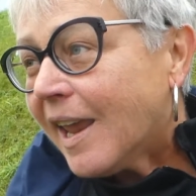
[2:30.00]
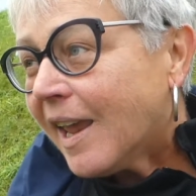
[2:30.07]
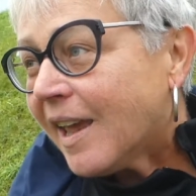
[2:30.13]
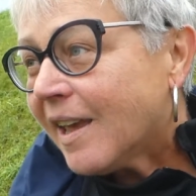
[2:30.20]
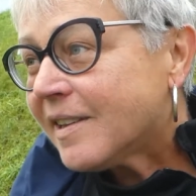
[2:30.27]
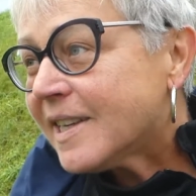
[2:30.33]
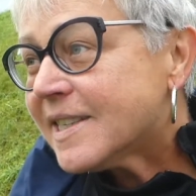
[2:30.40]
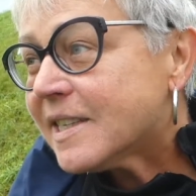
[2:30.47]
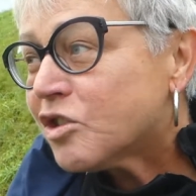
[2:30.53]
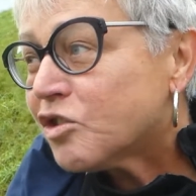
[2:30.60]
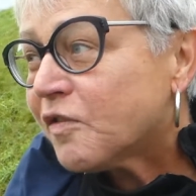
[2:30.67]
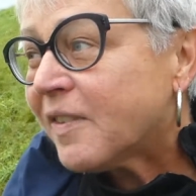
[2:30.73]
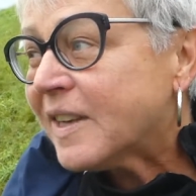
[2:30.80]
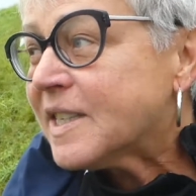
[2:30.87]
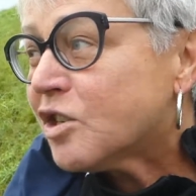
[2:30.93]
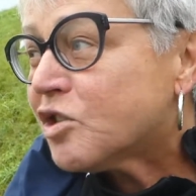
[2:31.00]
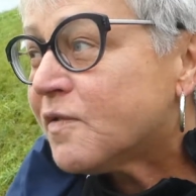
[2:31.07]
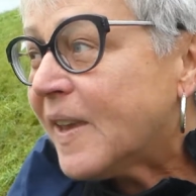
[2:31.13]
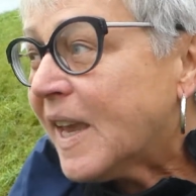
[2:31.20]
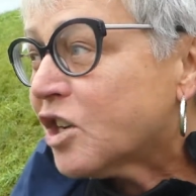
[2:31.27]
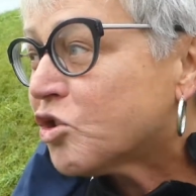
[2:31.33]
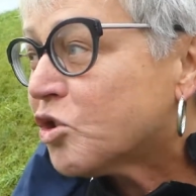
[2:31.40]
Ja, das ist, was
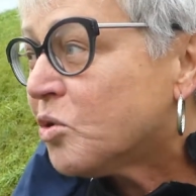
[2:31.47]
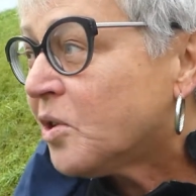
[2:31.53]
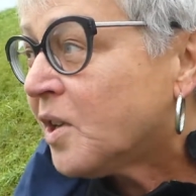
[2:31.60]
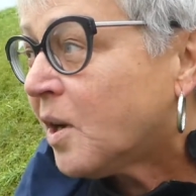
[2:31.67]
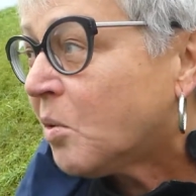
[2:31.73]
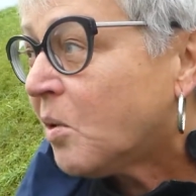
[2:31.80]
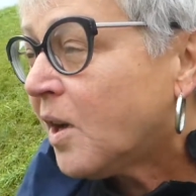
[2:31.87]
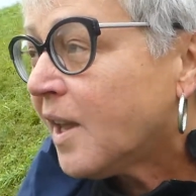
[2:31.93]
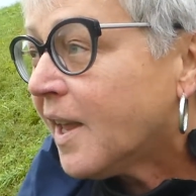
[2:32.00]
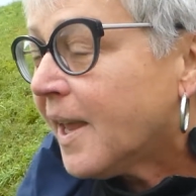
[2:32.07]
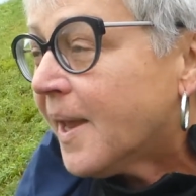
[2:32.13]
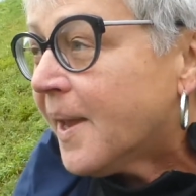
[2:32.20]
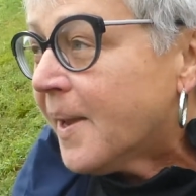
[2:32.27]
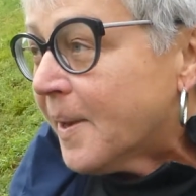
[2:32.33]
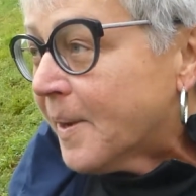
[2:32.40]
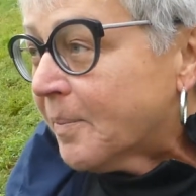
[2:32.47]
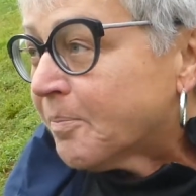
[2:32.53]
ist Wehr Schönau? Mhm.